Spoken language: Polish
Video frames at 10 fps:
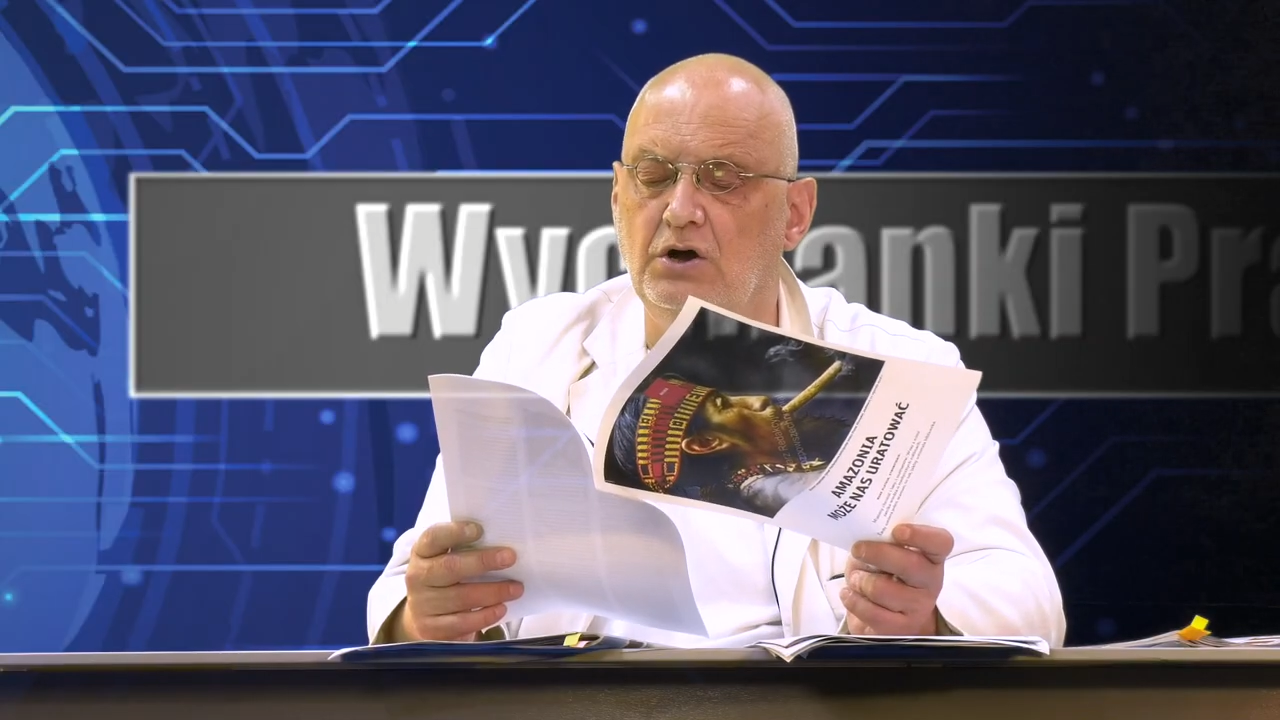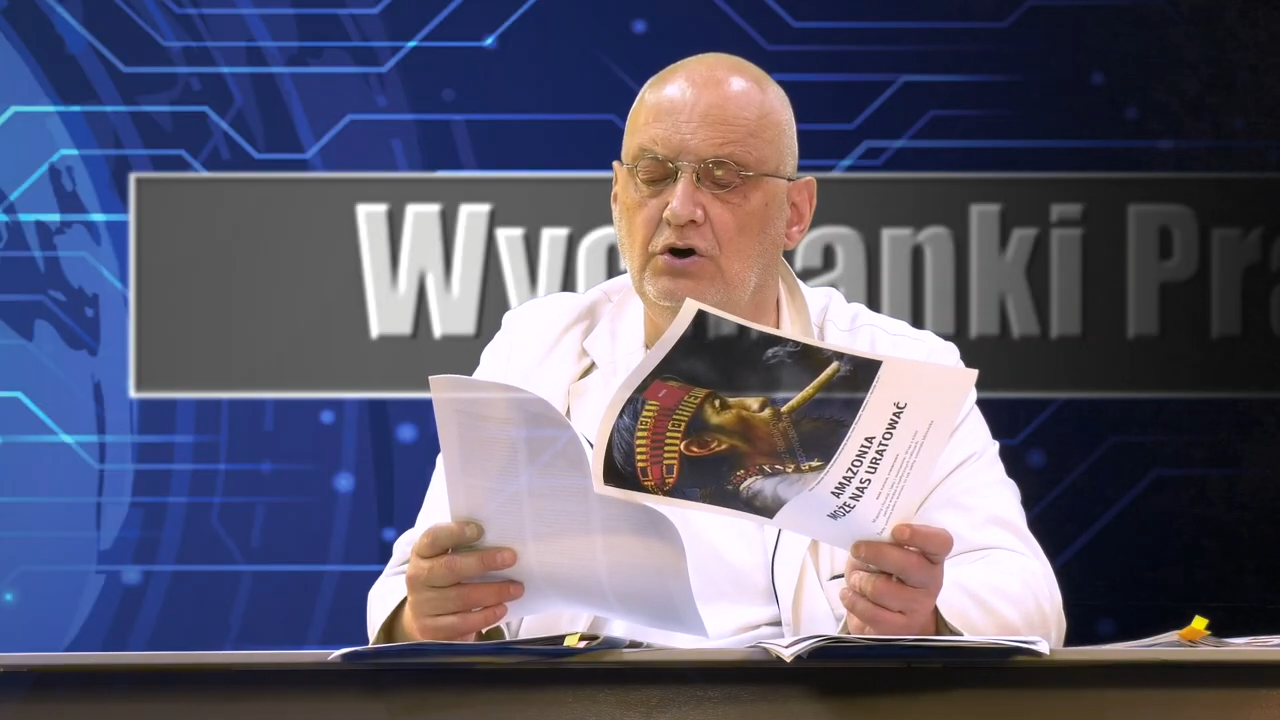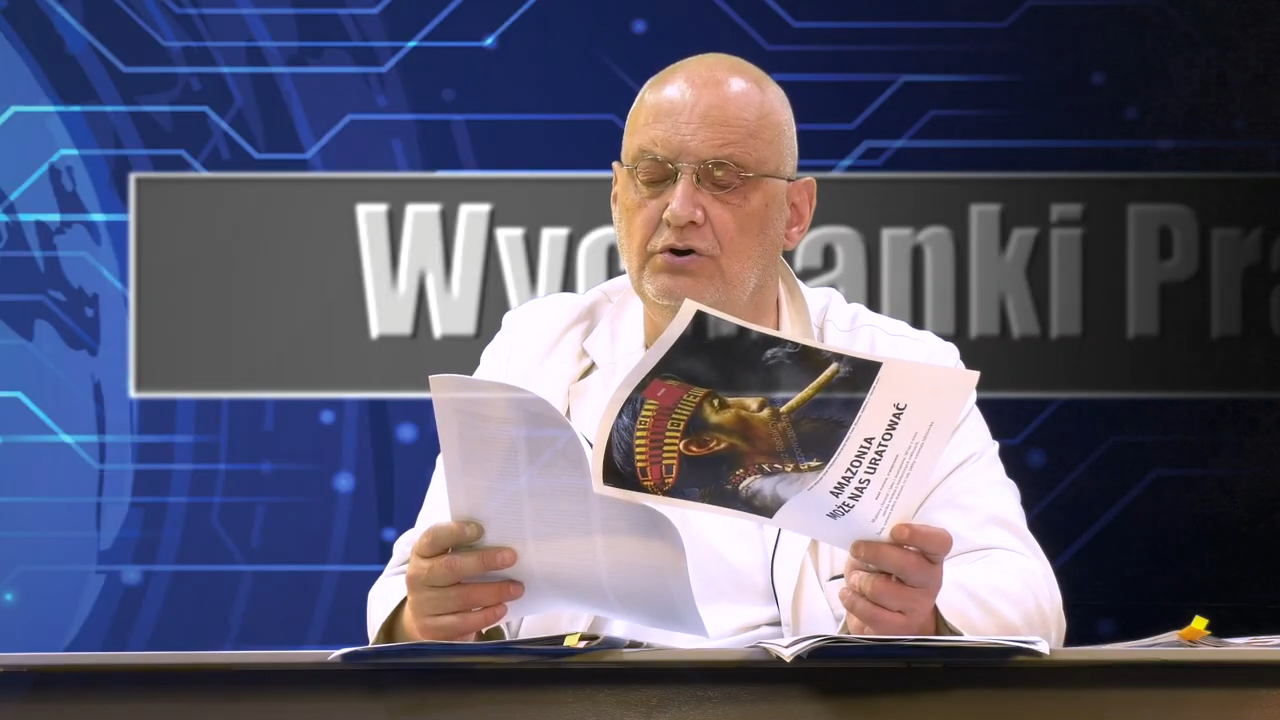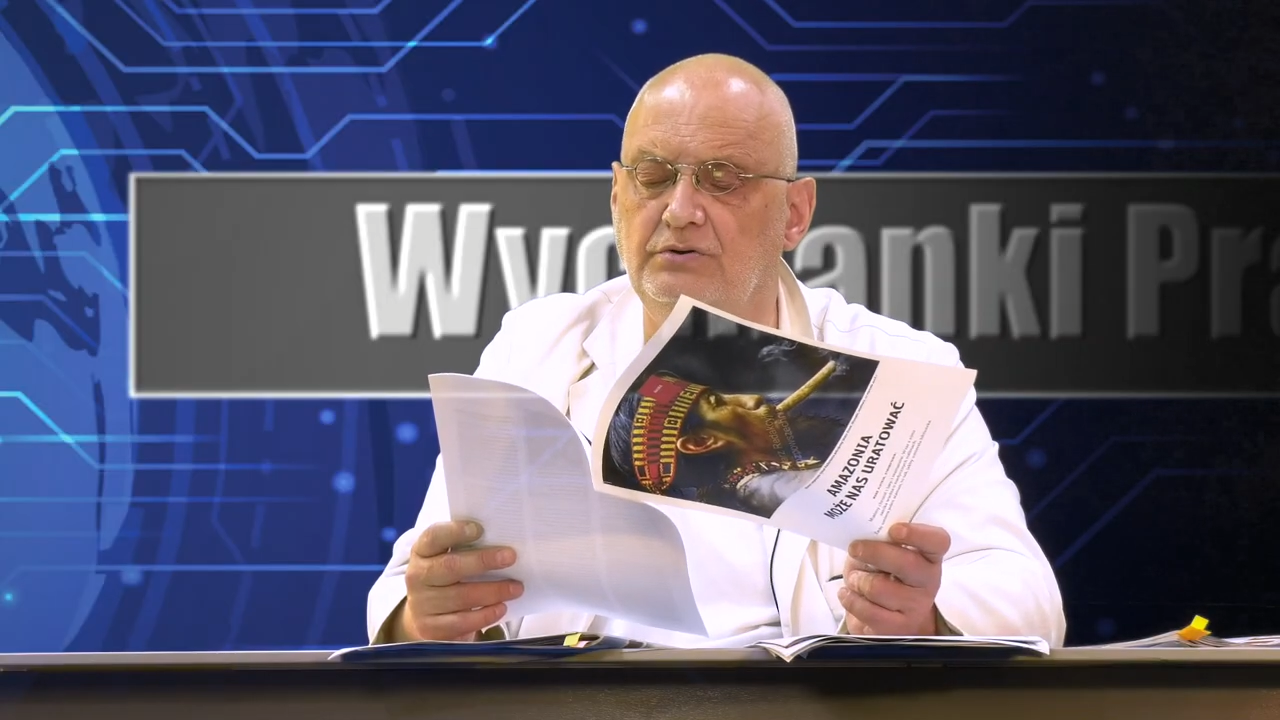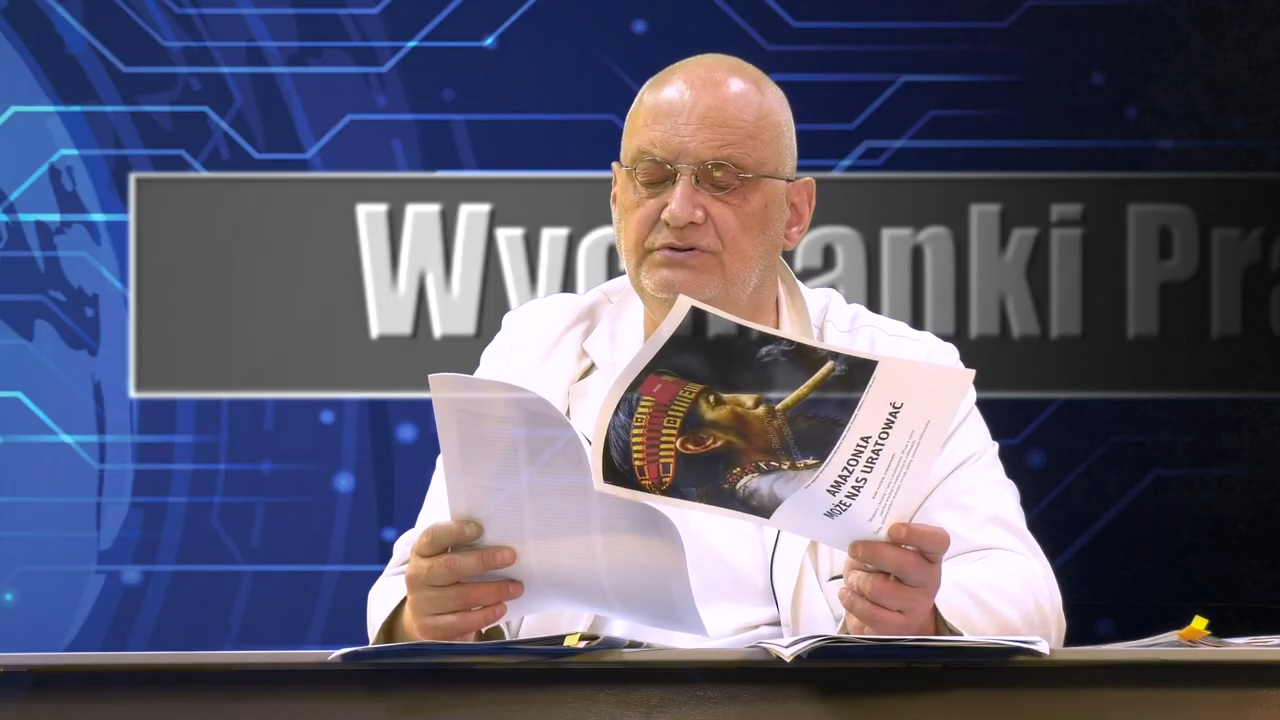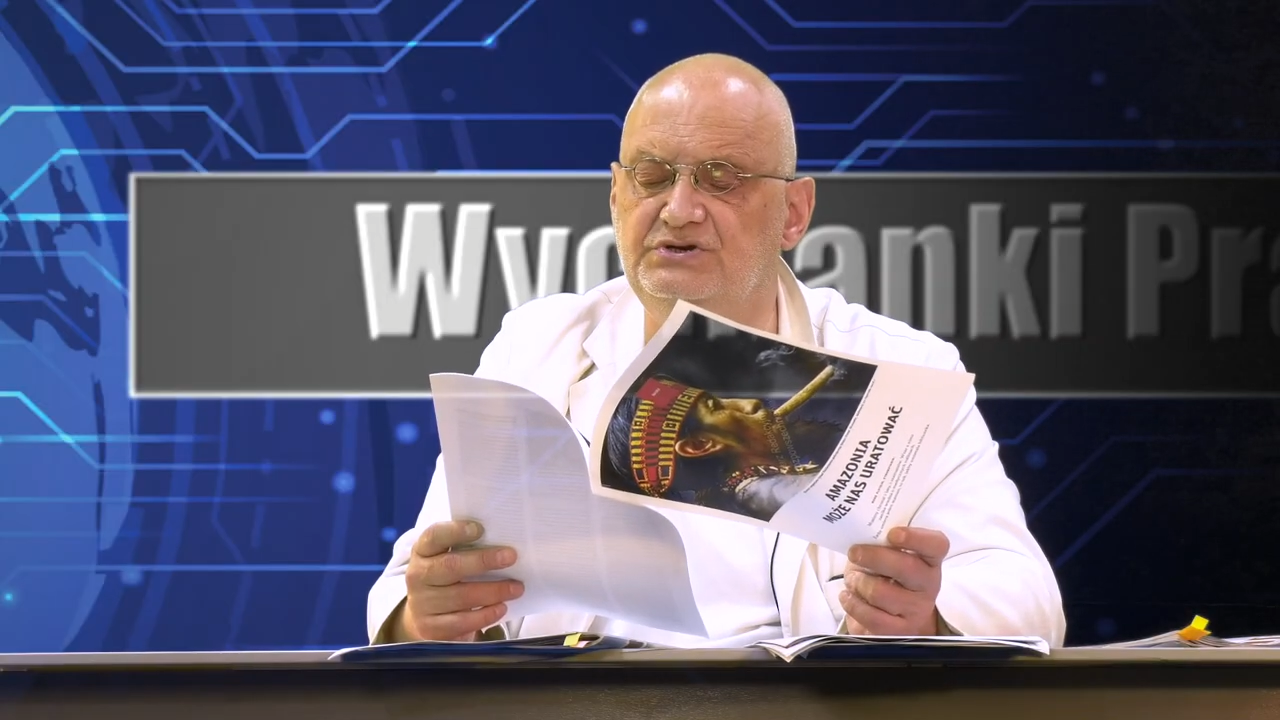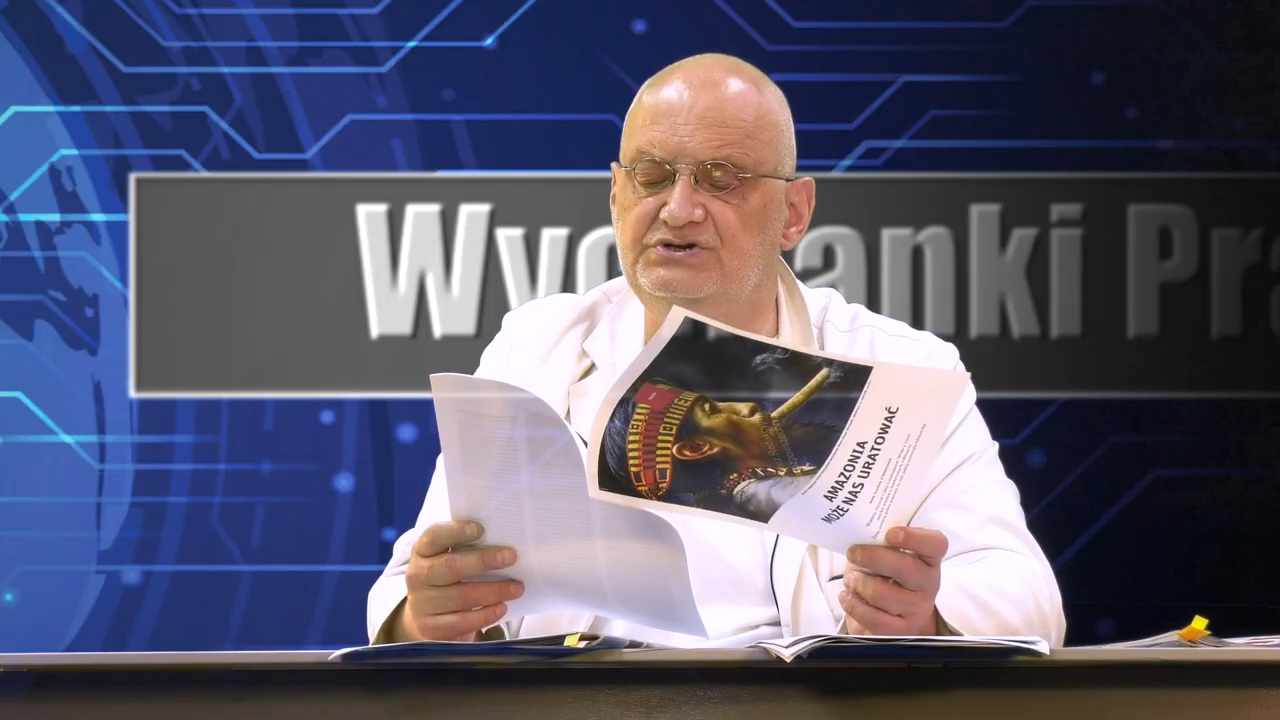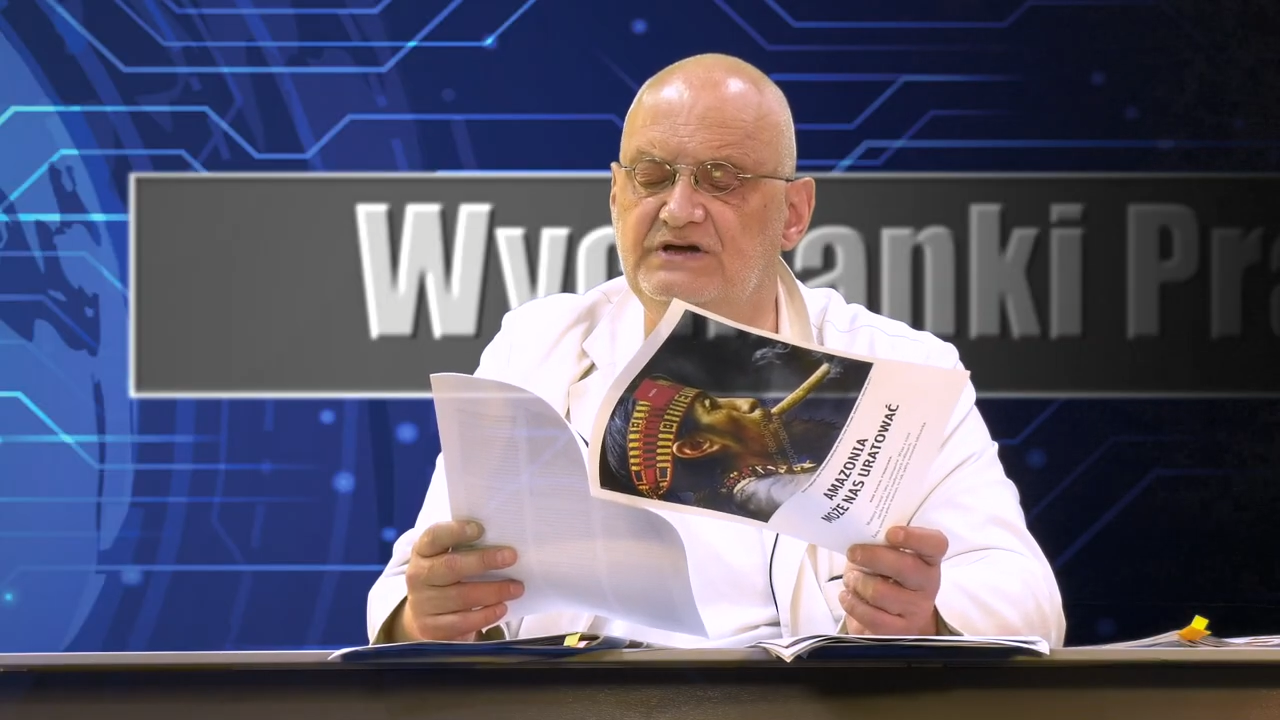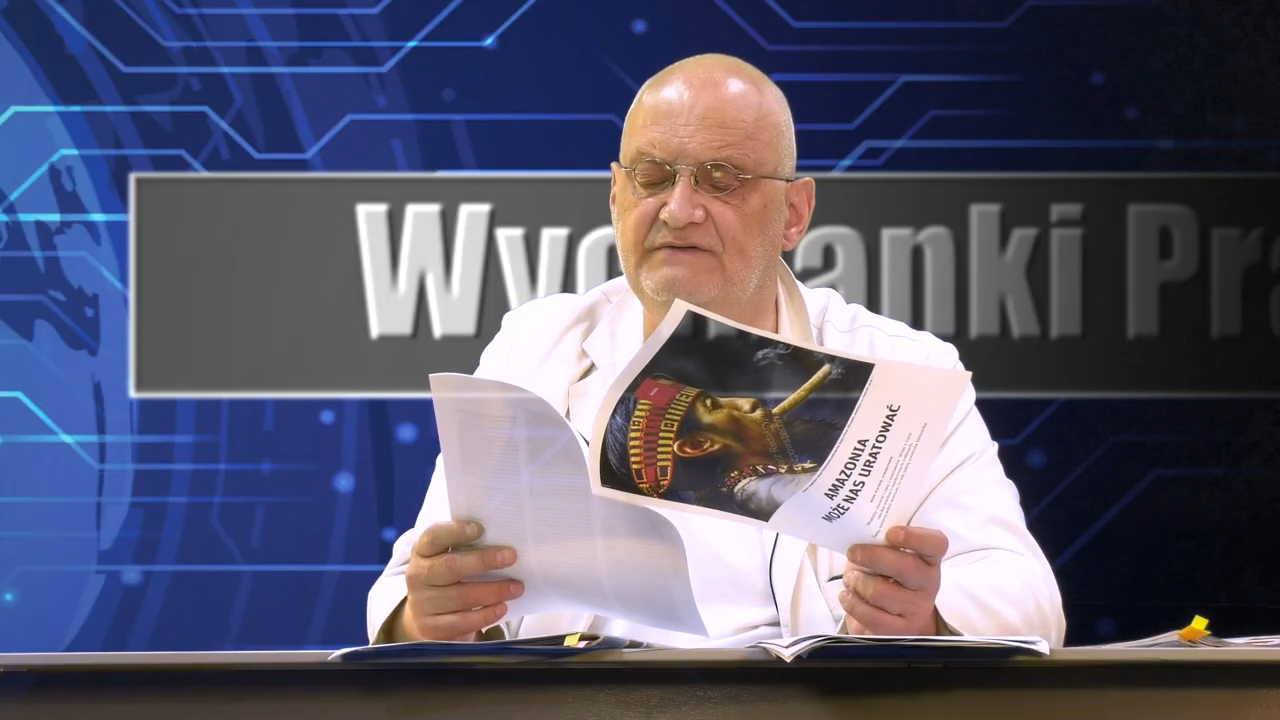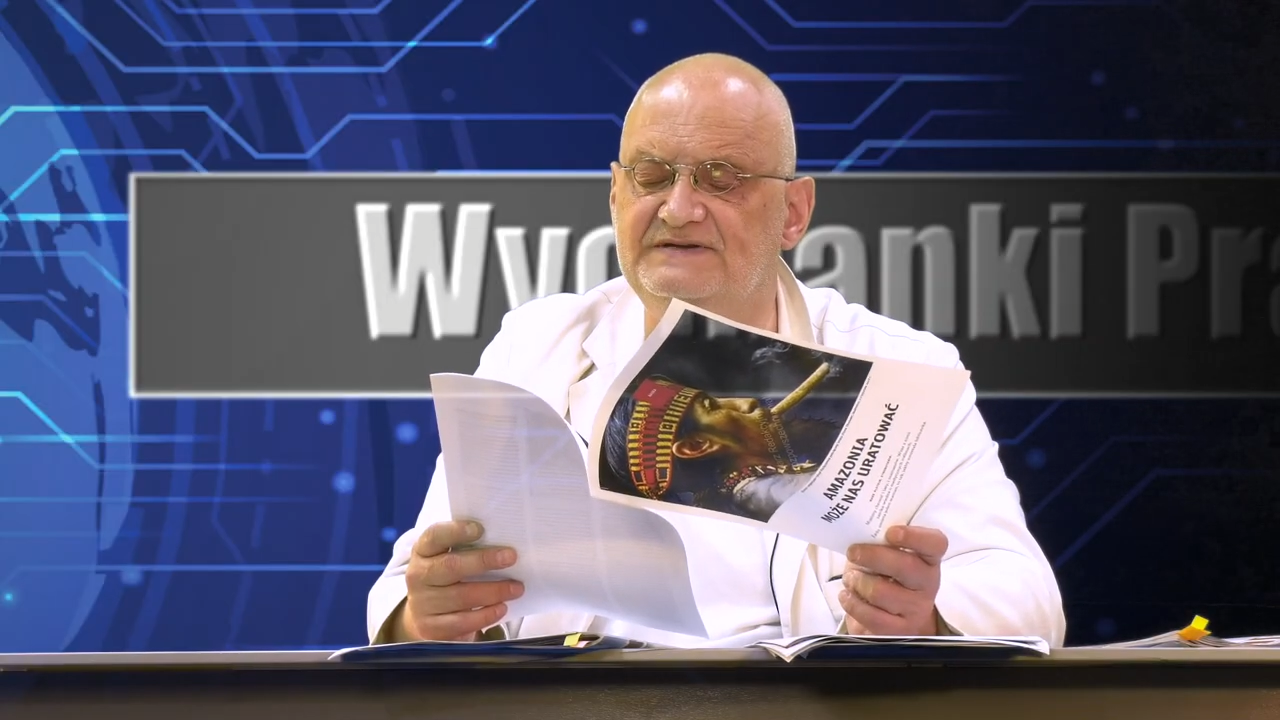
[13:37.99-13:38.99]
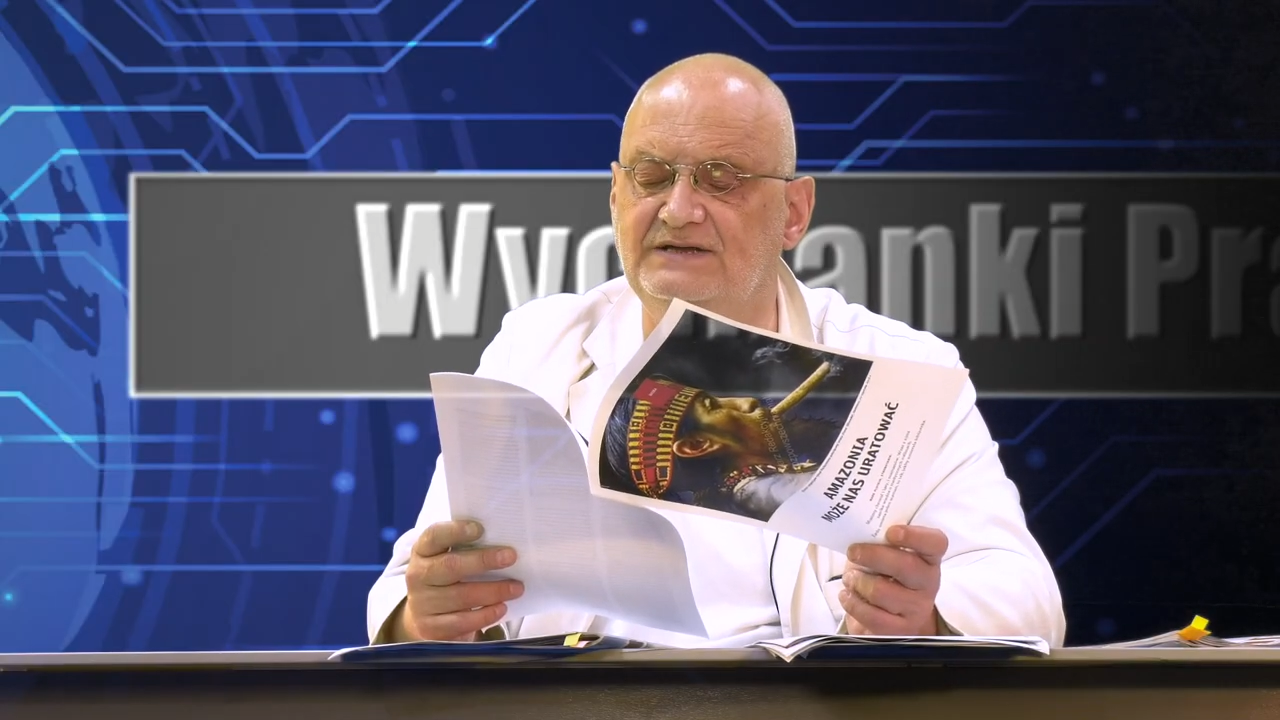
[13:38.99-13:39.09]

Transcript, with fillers: korony drzew,